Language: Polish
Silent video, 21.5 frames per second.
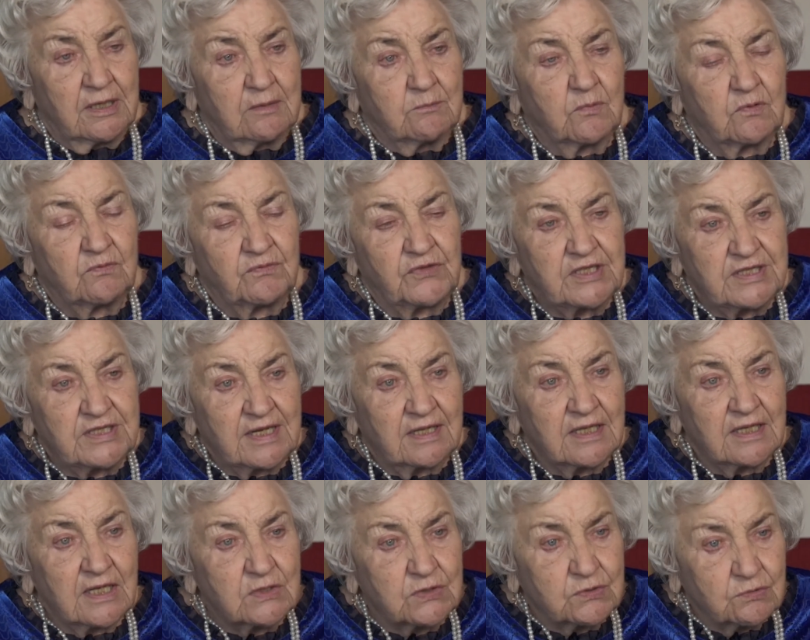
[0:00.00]
bo
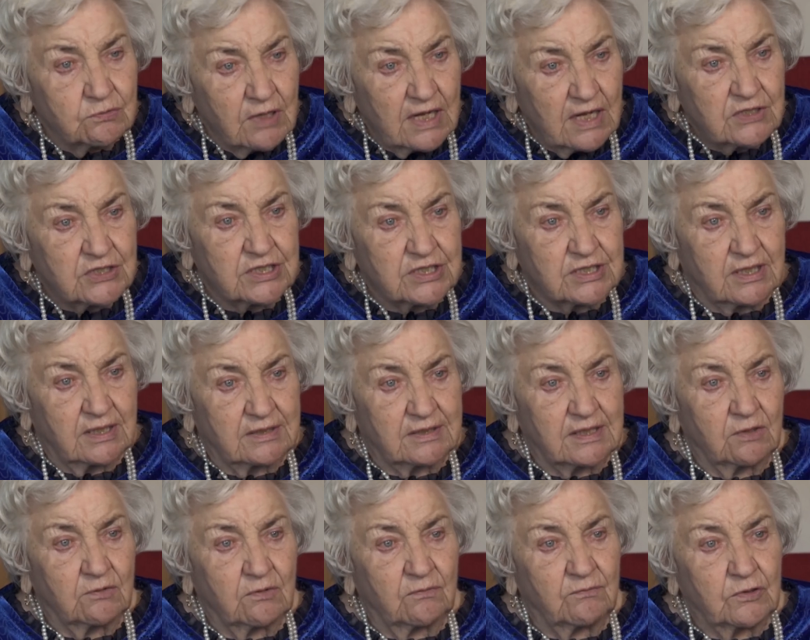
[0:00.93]
widziała córeczka
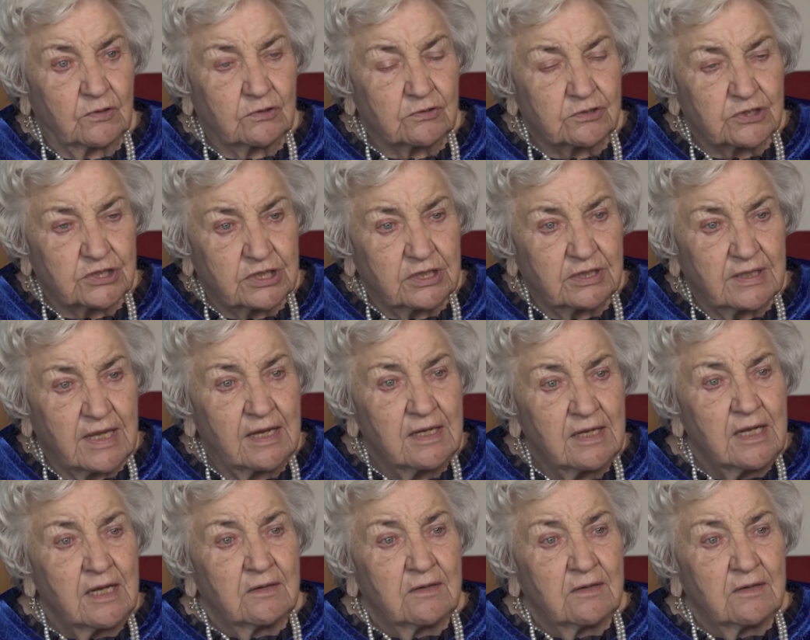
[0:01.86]
tego Woloszyna,